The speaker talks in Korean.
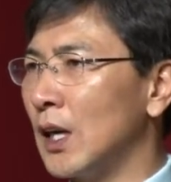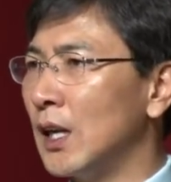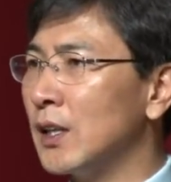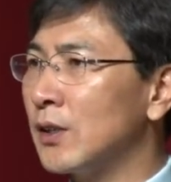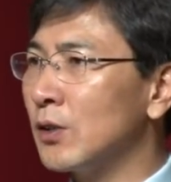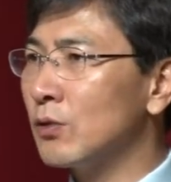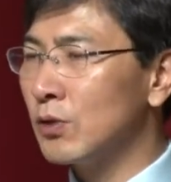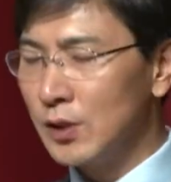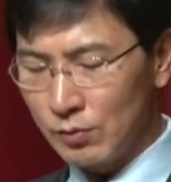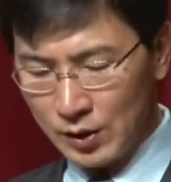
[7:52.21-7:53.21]
잘 이끌어
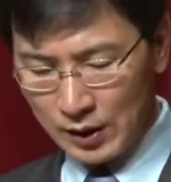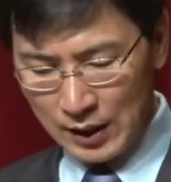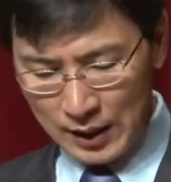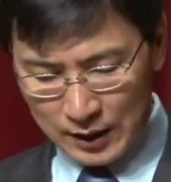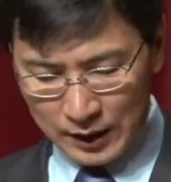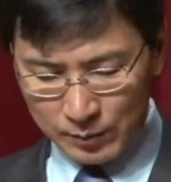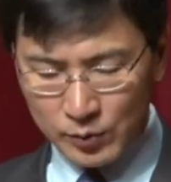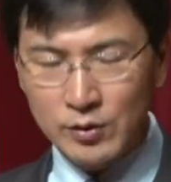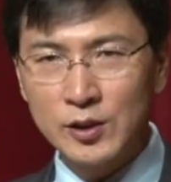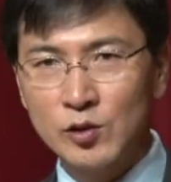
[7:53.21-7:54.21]
주신 우리
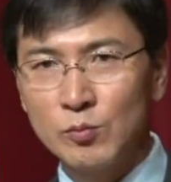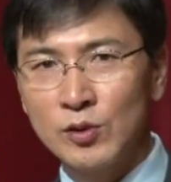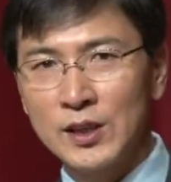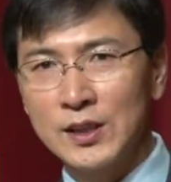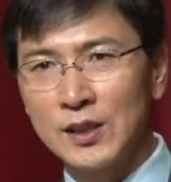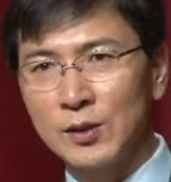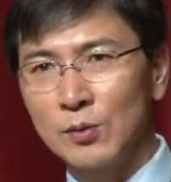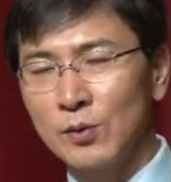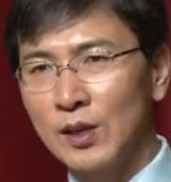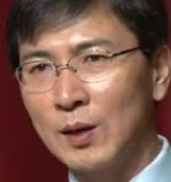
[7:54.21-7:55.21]
김성식
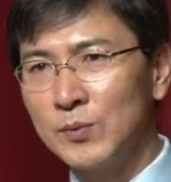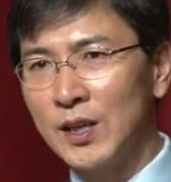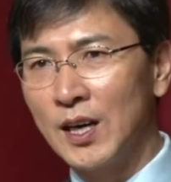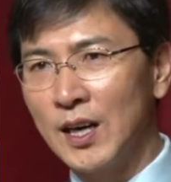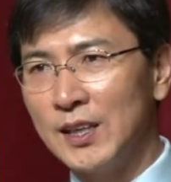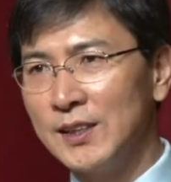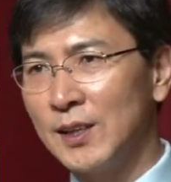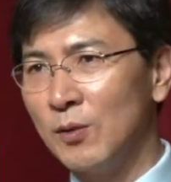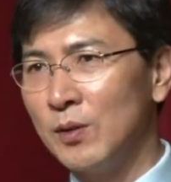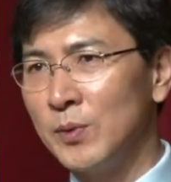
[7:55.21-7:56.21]
주무관님께도 감사
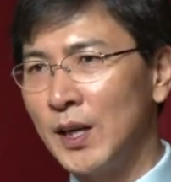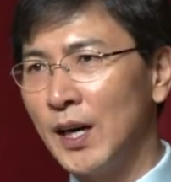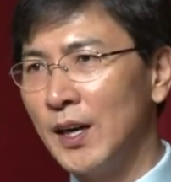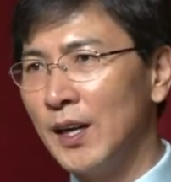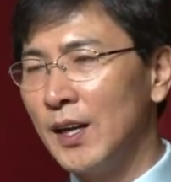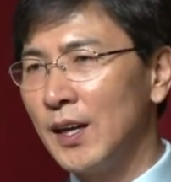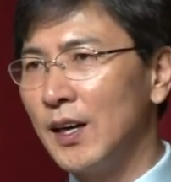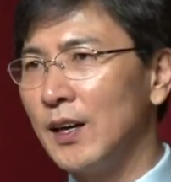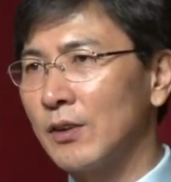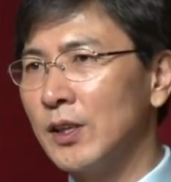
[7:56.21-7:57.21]
인사 올립니다.
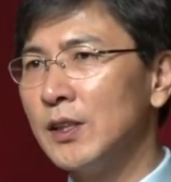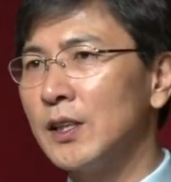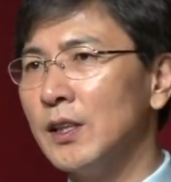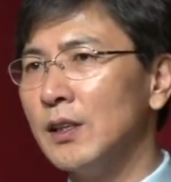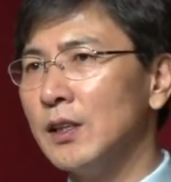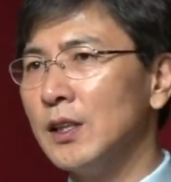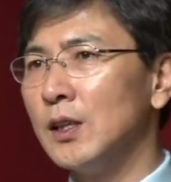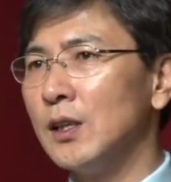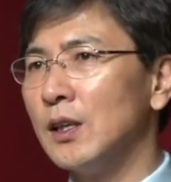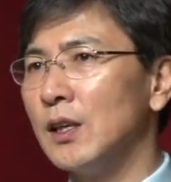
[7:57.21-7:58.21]
아, 굉장히
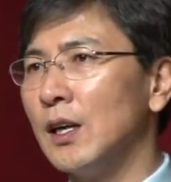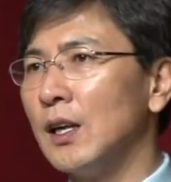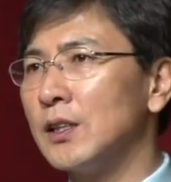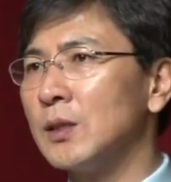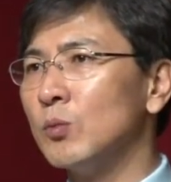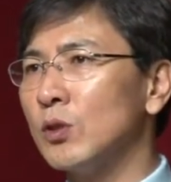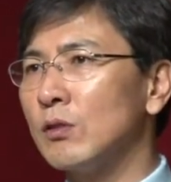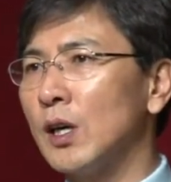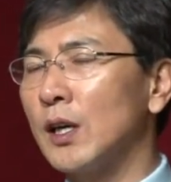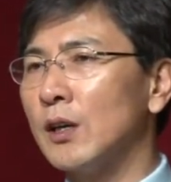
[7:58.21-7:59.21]
이
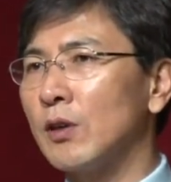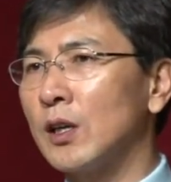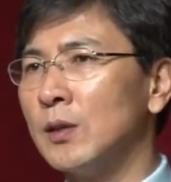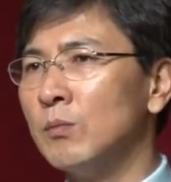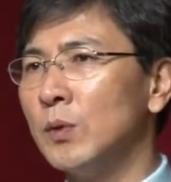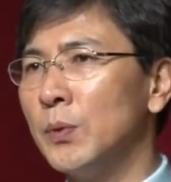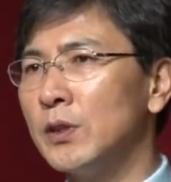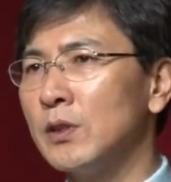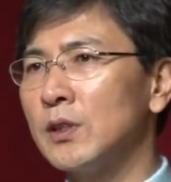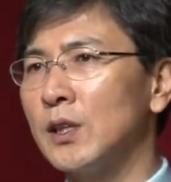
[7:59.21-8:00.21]
직무성과 계약과 근무평정